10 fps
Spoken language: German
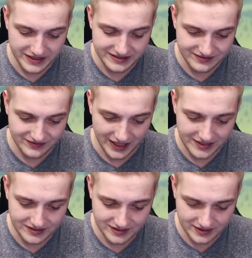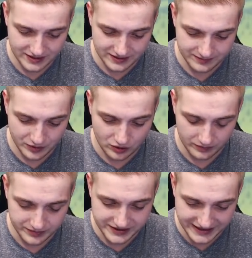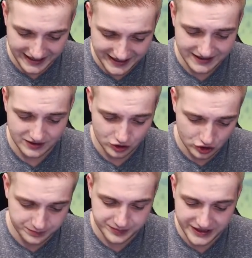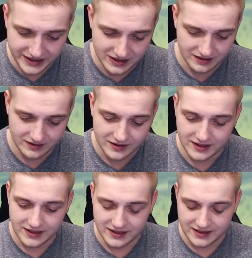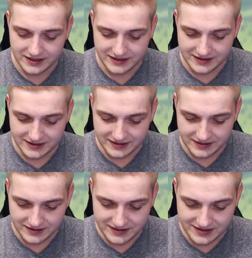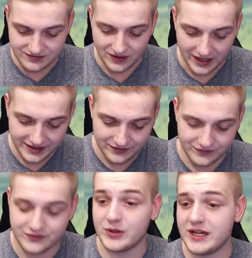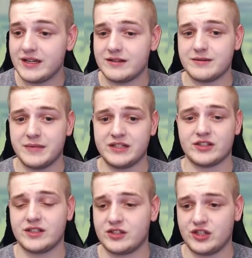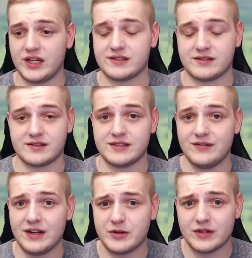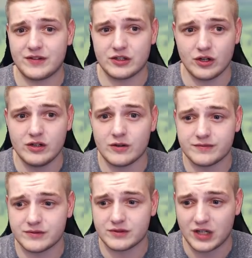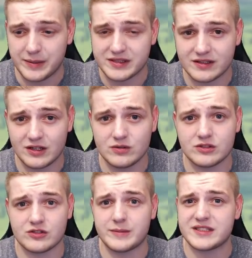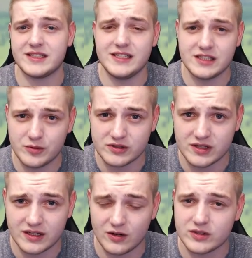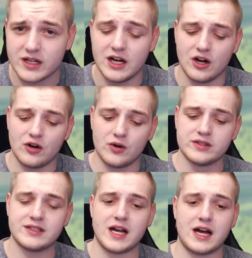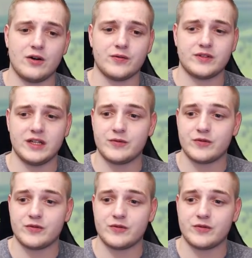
Des Weiteren bekommt jeder Spieler zwei Free Magical Chests. Die werde ich mir auf jeden Fall gönnen auf dem Trimax-Account, Trimax Esports-Account und auf dem